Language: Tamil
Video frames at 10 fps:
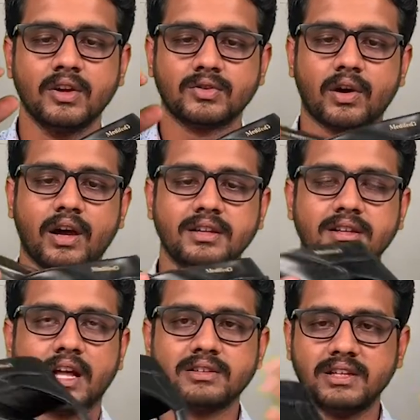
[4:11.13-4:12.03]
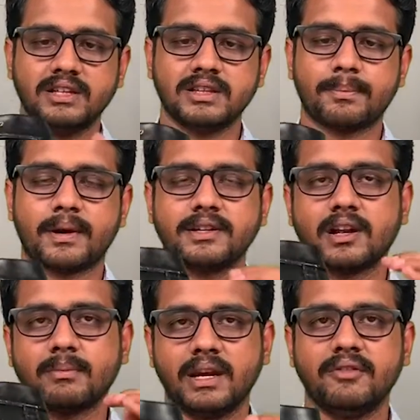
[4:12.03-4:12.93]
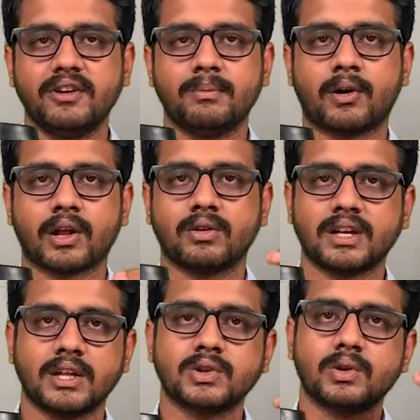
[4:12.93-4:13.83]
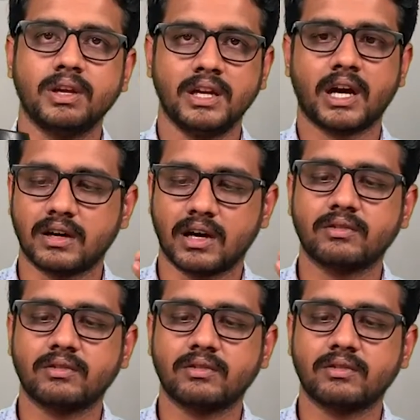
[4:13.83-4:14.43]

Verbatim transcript: ஸோ இது அது இந்த பர்டிகுலர் மெடிஃபிட் மாடல் வந்து அதுக்கும் இன்னும்